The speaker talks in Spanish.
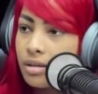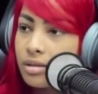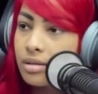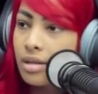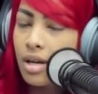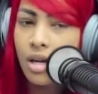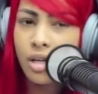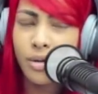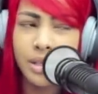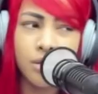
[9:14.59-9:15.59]
¿Dónde fue que lo
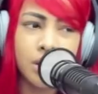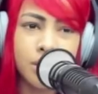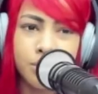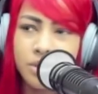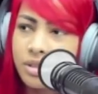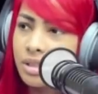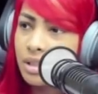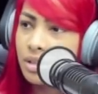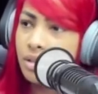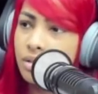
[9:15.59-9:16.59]
dijiste?
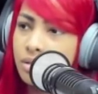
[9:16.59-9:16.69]
94.5.